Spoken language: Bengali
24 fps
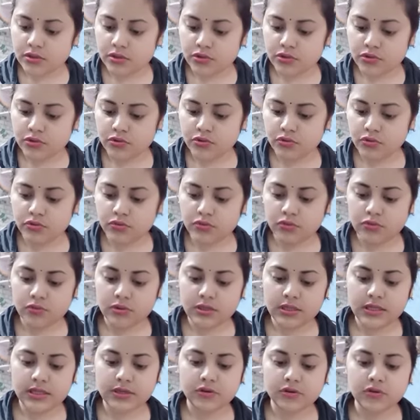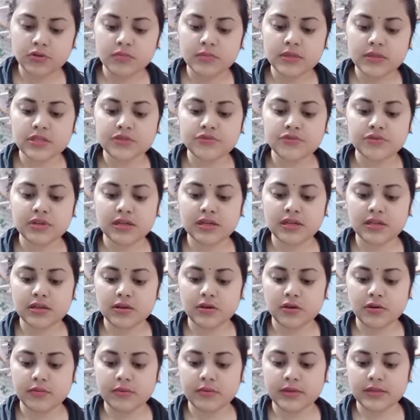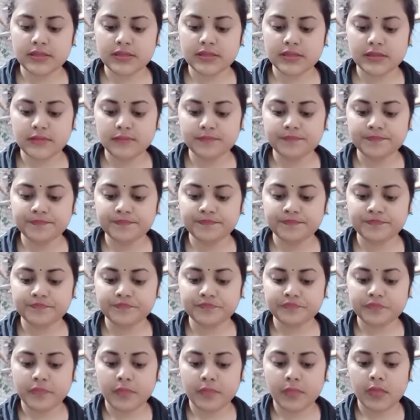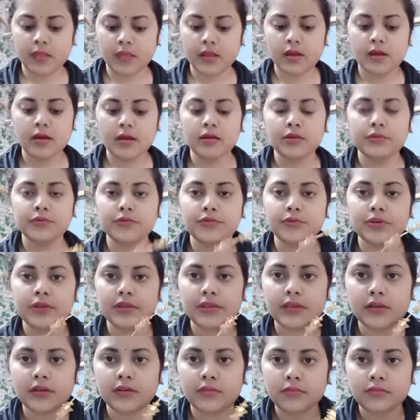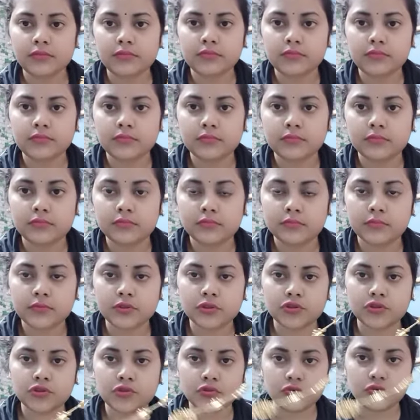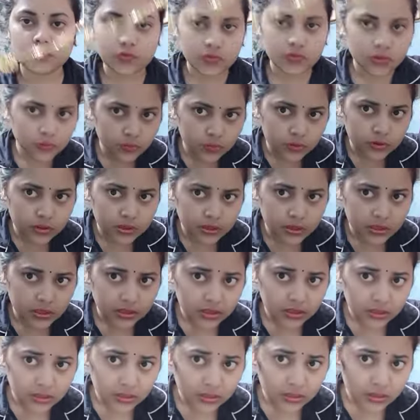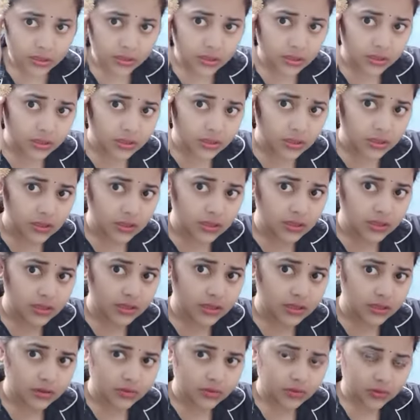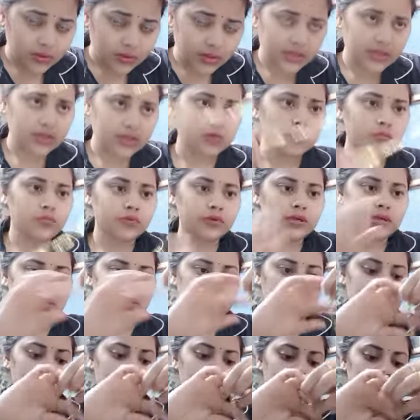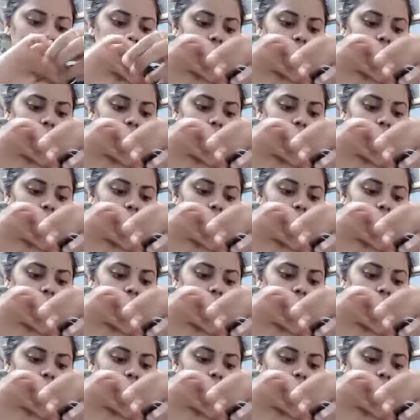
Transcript: তো এরকম কিছু একটা হবে এটা তো এই দেখো ছোট্টর মধ্যে এই দেখো এটা উপরে যাবে মনে